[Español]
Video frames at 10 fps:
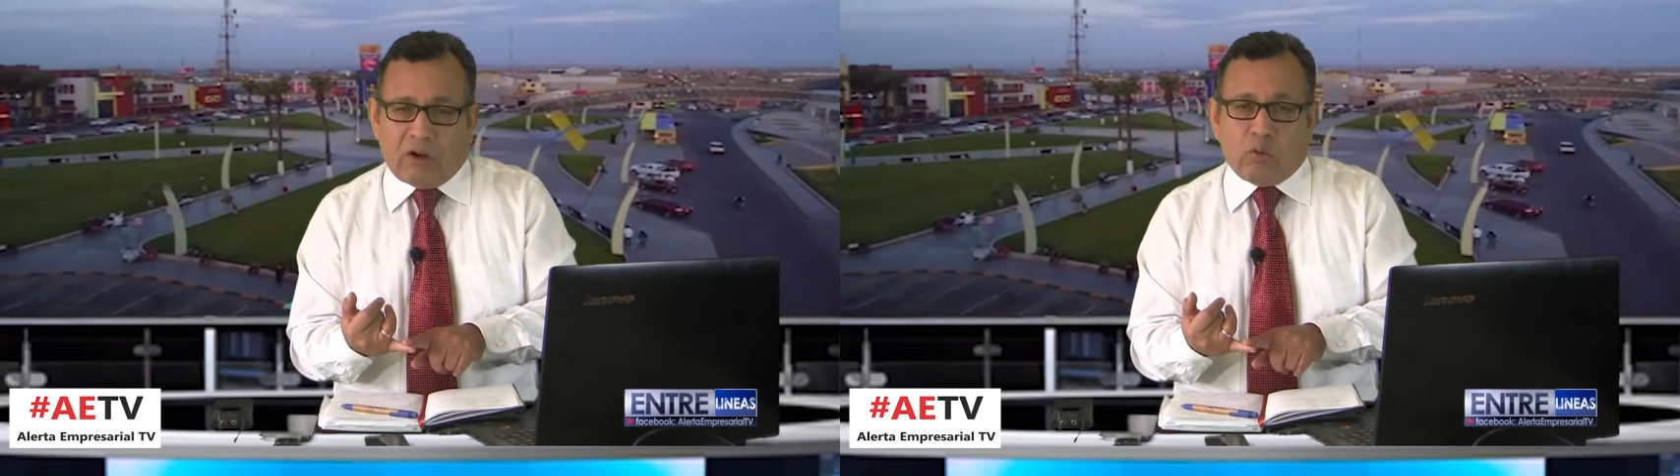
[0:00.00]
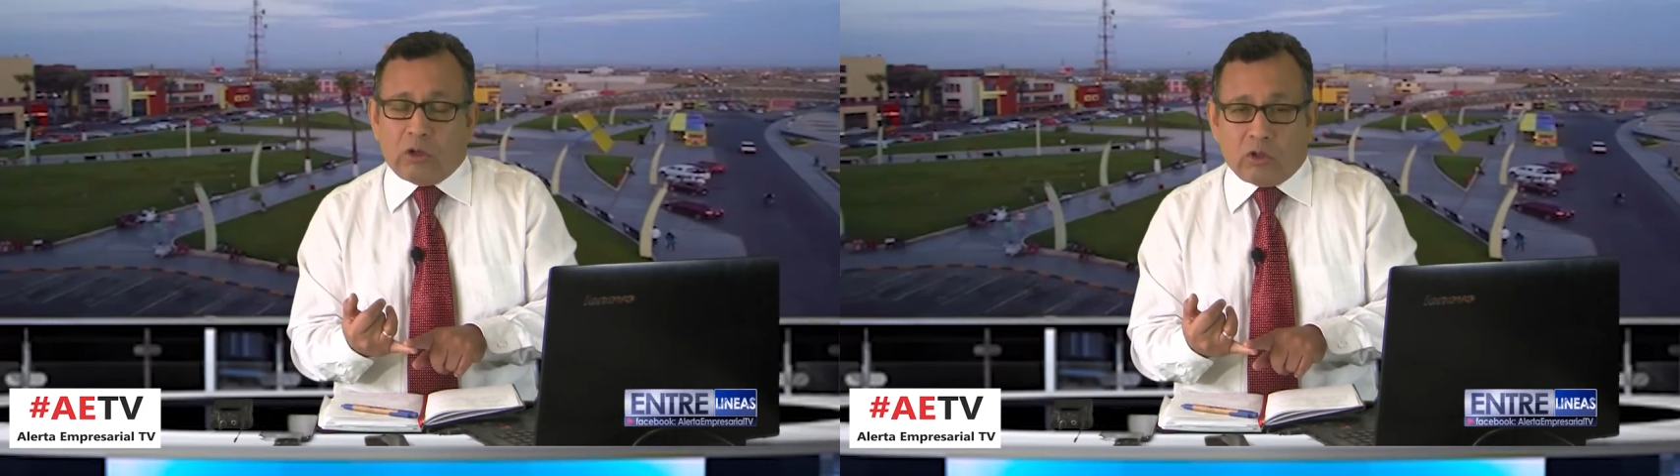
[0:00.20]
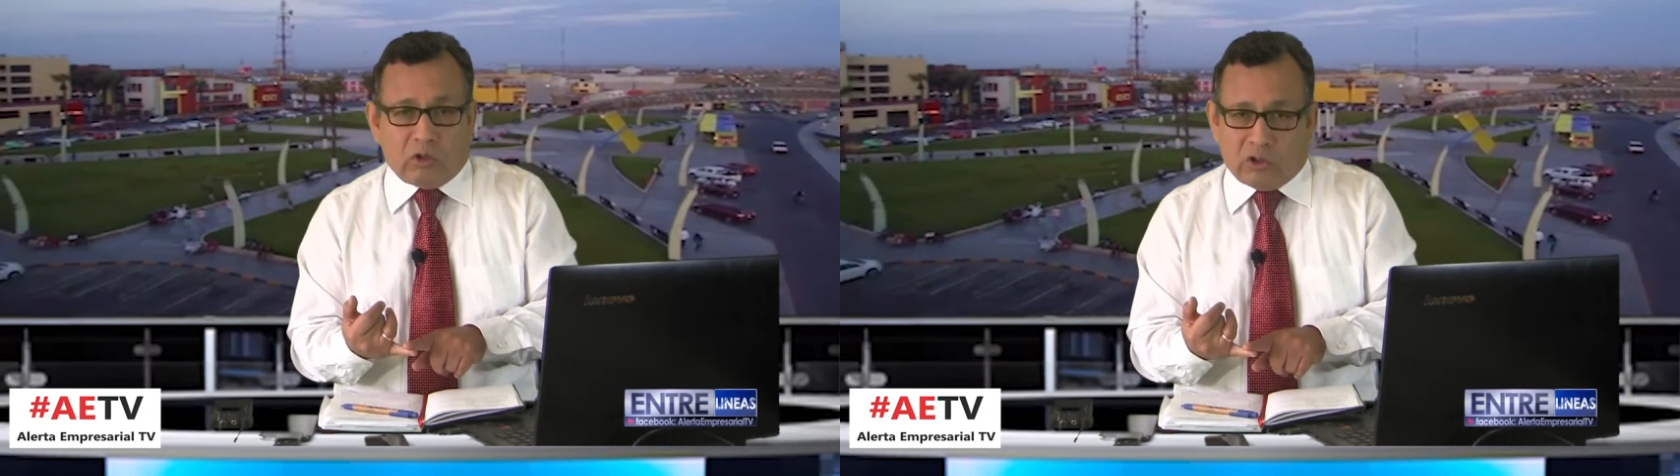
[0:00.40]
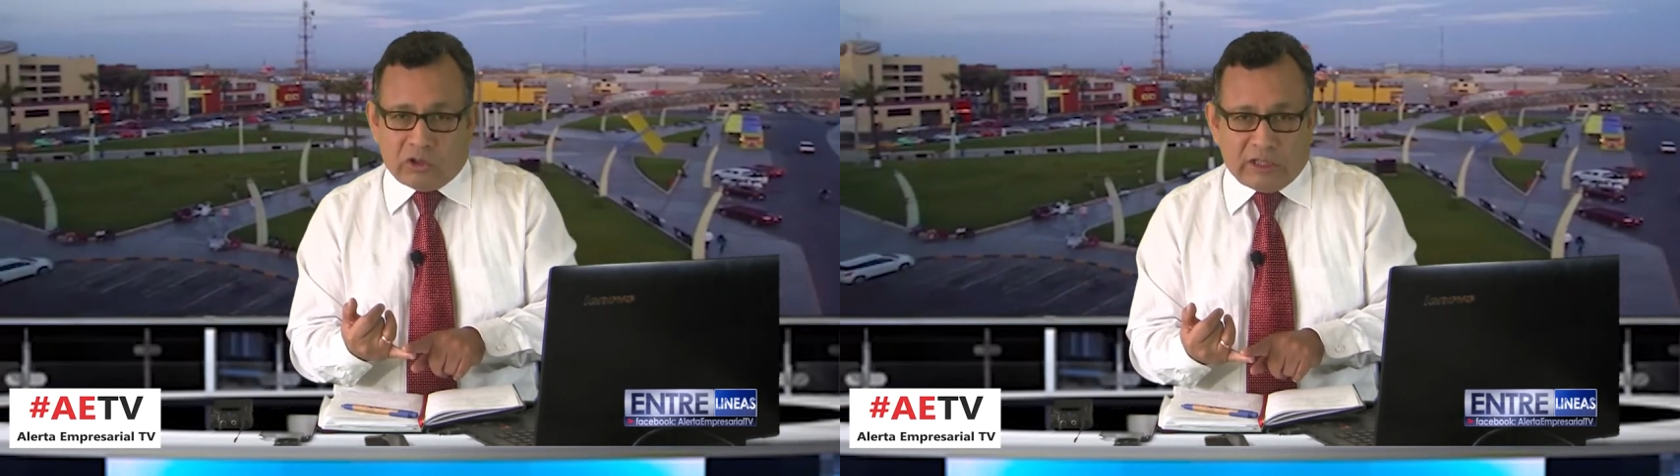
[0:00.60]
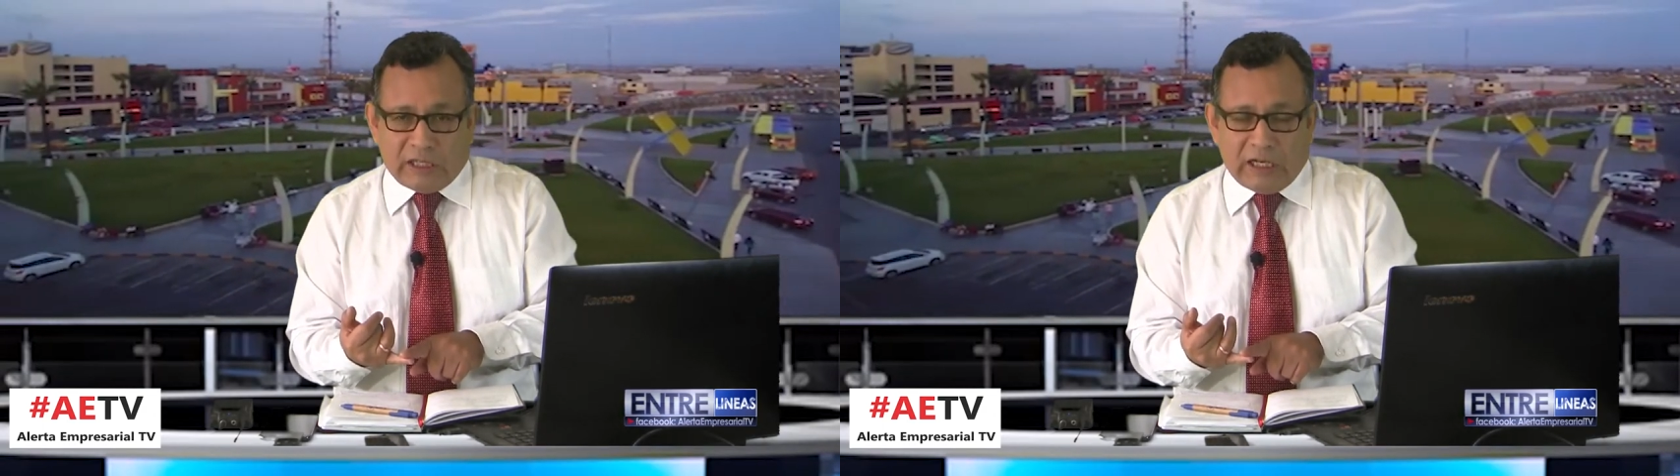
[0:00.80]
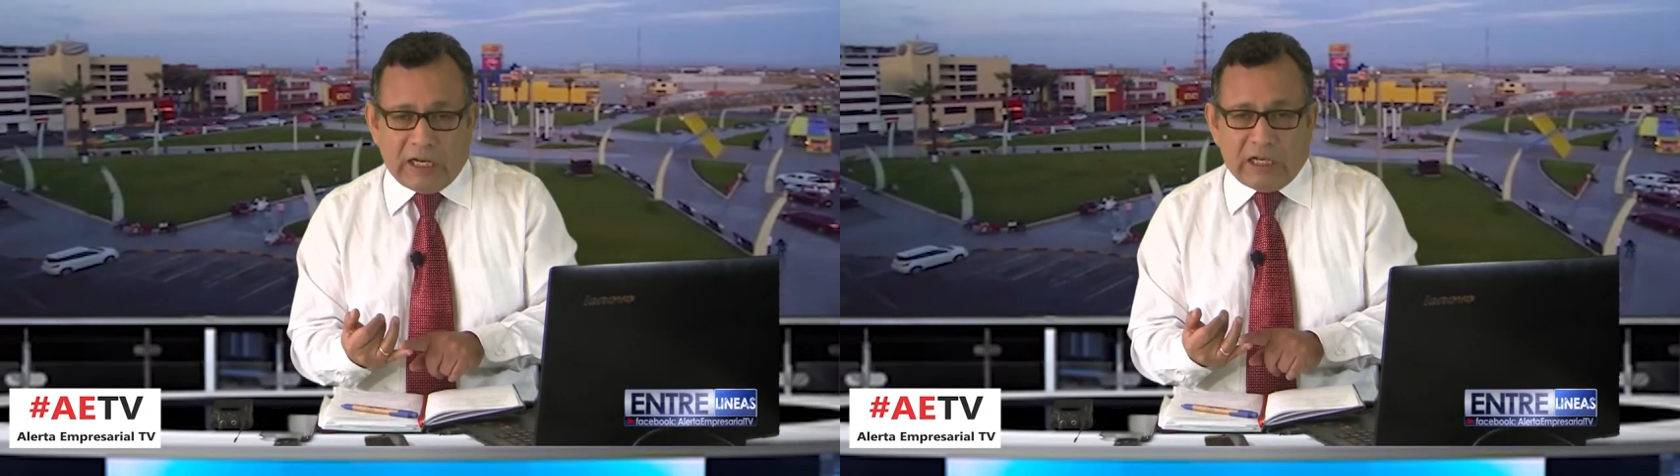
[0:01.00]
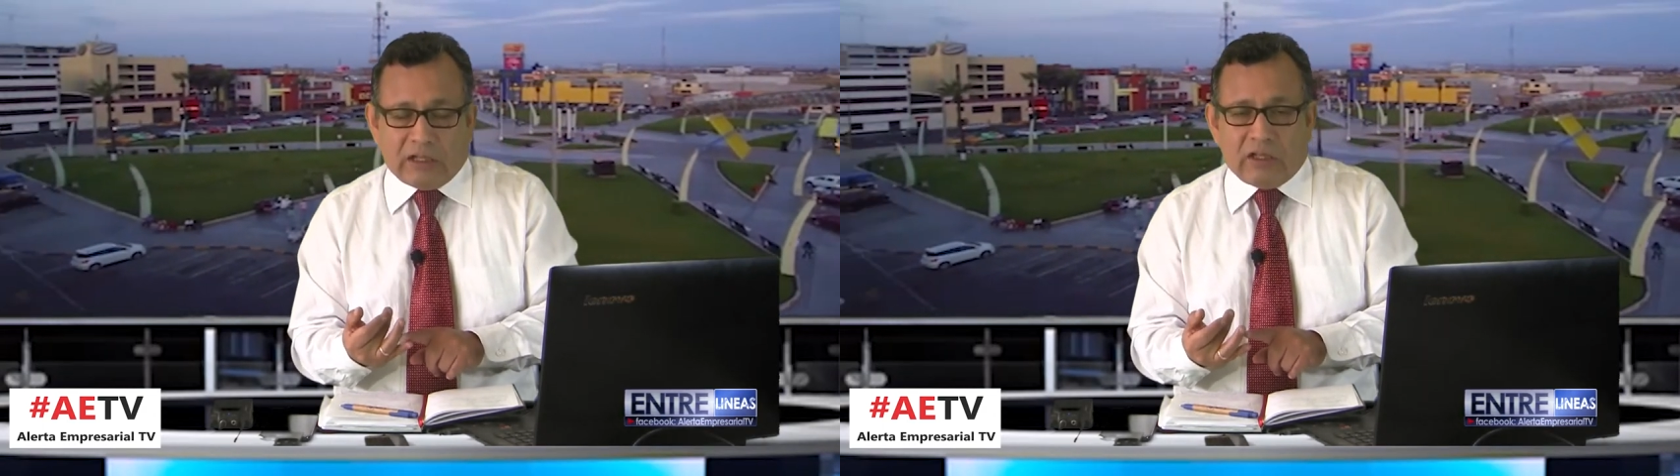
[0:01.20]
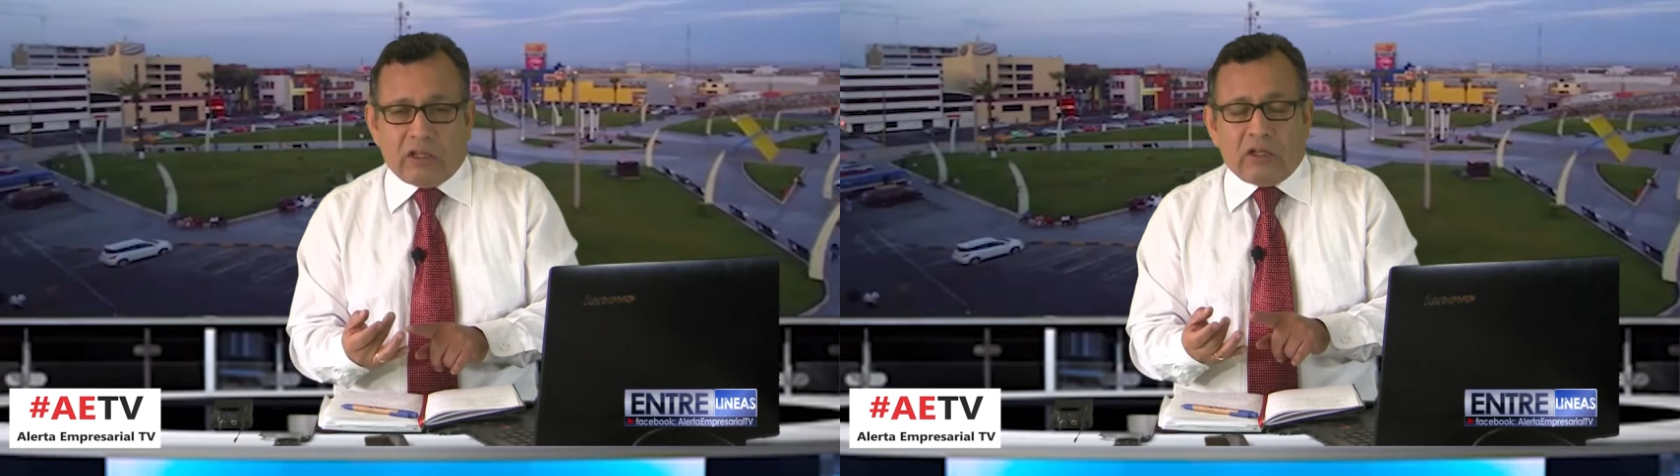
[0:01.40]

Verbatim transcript: aun cuando no los declarara.